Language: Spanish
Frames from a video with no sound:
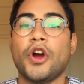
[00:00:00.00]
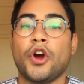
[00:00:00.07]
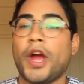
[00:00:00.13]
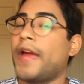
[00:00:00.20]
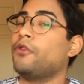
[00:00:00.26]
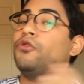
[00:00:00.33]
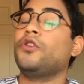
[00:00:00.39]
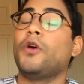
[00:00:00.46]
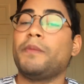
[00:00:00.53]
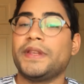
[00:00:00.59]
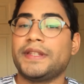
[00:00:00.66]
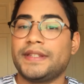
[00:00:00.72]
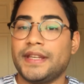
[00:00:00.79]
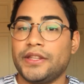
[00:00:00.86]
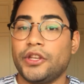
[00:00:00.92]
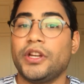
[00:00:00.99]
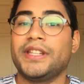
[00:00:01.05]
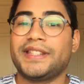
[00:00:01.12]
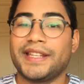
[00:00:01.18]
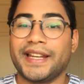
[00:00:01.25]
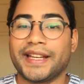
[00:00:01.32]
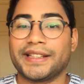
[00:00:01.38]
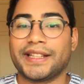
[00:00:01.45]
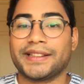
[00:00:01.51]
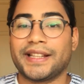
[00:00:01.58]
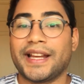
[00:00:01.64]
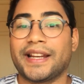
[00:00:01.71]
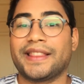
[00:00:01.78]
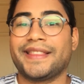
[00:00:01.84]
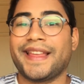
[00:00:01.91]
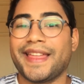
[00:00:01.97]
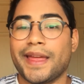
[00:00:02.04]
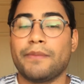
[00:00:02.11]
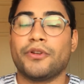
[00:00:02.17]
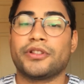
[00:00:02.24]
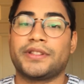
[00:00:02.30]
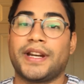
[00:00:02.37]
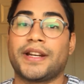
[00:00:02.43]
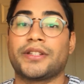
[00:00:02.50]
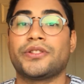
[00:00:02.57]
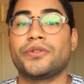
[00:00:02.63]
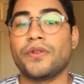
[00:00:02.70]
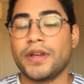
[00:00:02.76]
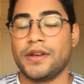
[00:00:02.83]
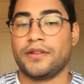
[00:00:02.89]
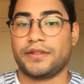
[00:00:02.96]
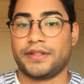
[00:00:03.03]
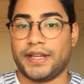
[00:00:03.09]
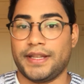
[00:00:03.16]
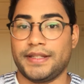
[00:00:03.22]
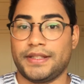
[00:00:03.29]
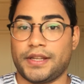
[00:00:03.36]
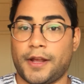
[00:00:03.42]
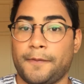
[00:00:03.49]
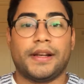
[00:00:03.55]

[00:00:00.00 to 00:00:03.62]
en un homicidio y tiene que tratar de demostrar su inocencia.